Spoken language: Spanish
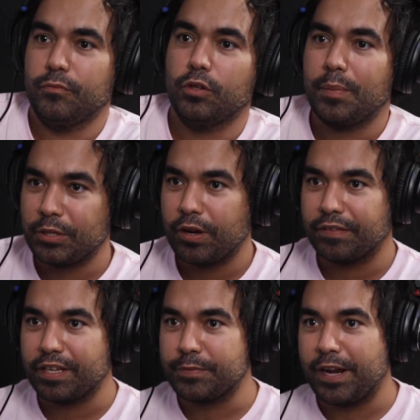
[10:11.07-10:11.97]
¿No te ha pasado
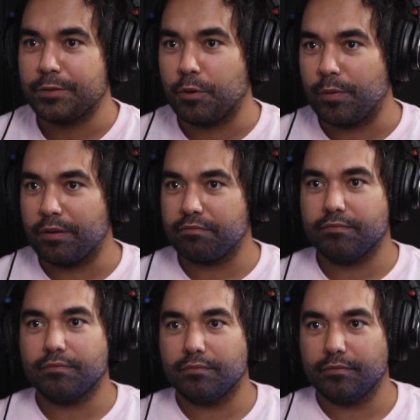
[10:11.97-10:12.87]
que te desvelas por ver
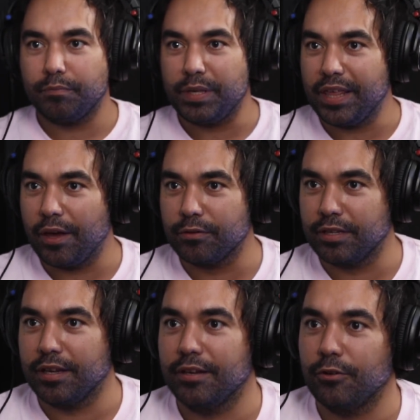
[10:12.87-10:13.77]
videos
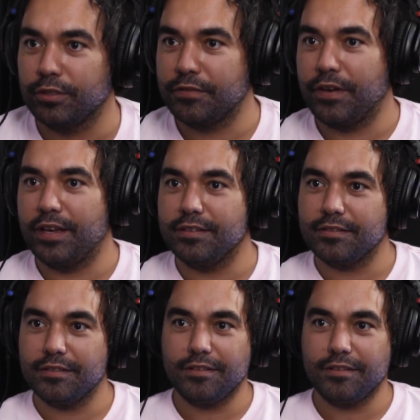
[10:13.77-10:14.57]
de cosas feas?